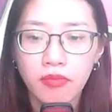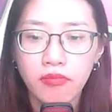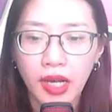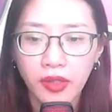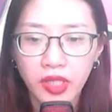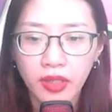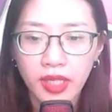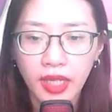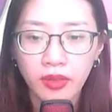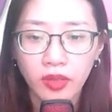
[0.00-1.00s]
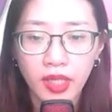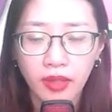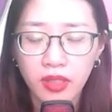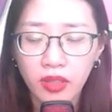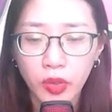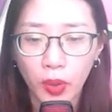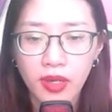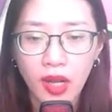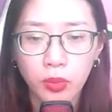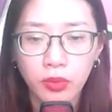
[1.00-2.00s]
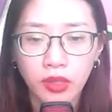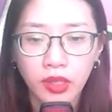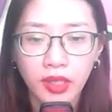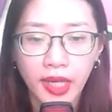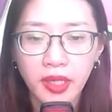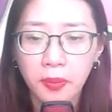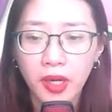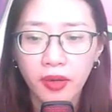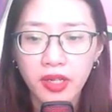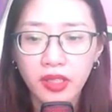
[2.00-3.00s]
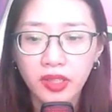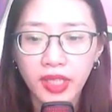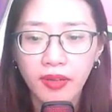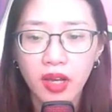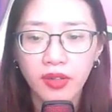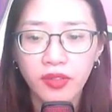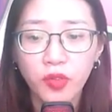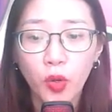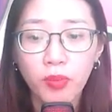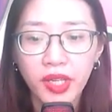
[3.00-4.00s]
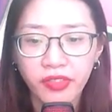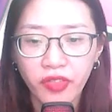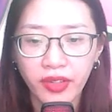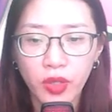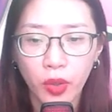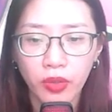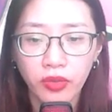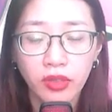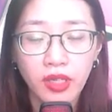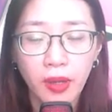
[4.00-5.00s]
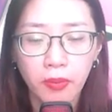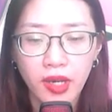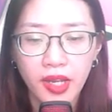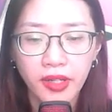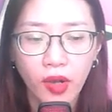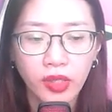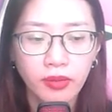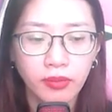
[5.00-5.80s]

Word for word: Mặt rất nhanh chặt đứt nỗi lòng, thành âm non nớt xen lẫn vô biên phẫn nộ, gầm lên nói.